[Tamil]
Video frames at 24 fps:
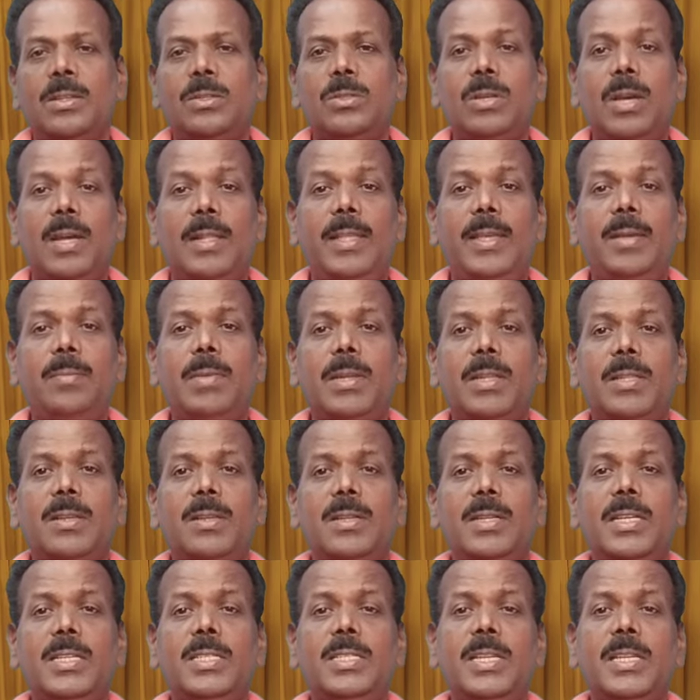ஸோ அதே மாதிரி
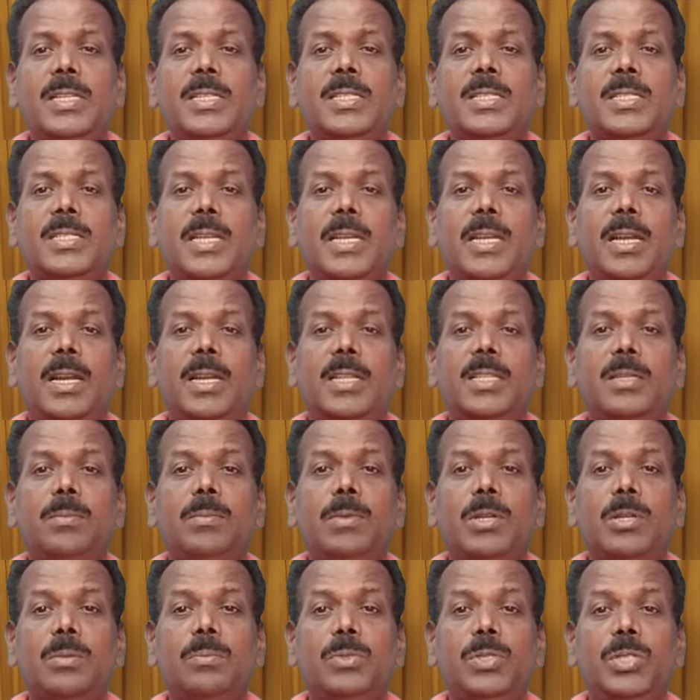தான் எஜுகேஷன் சைக்காலஜி
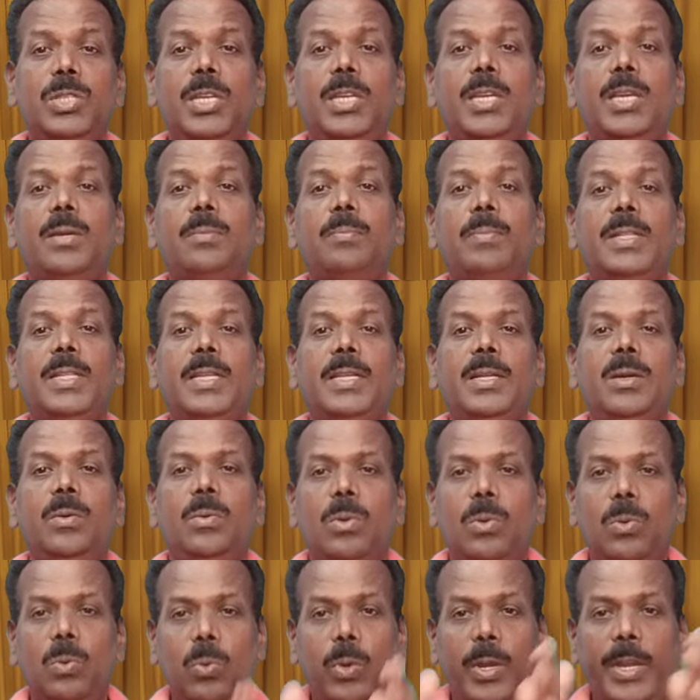மற்றும் ஜிகேயும் பார்த்திங்கன்னா
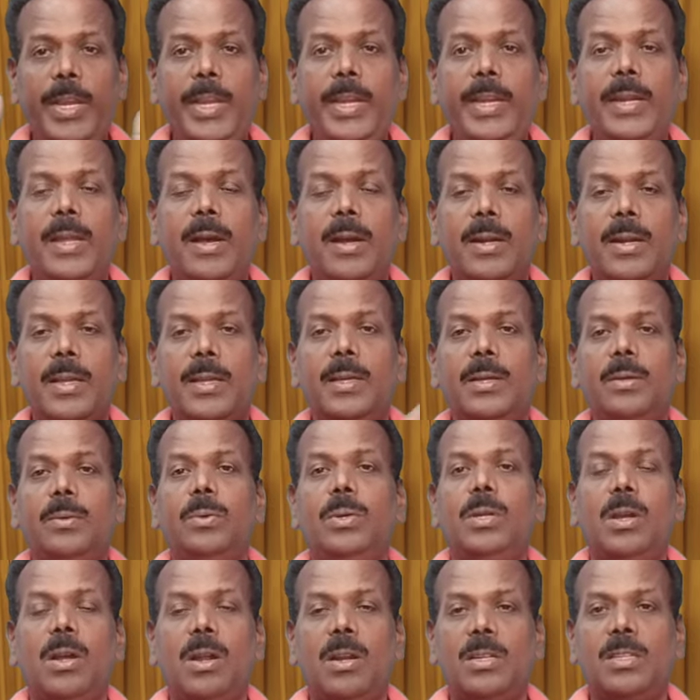ஒரு ஒய்டான
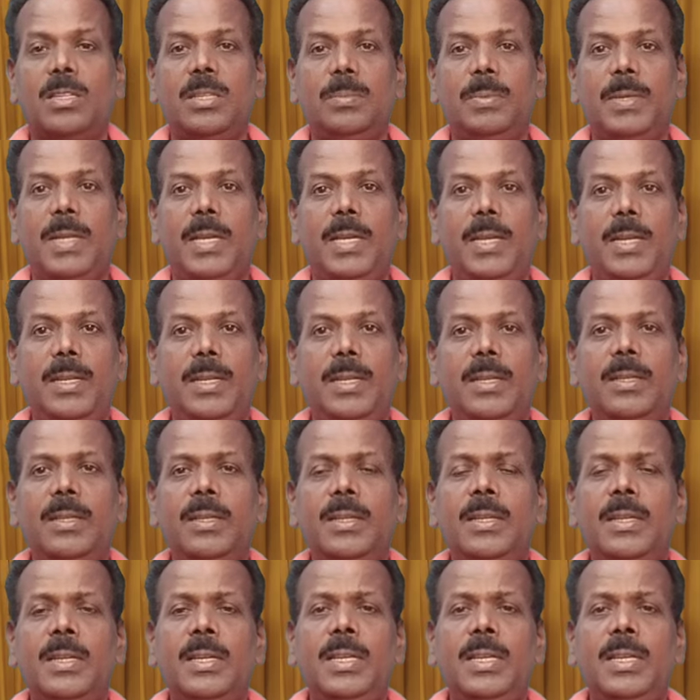ஒரு கான்செப்டாக இருக்குது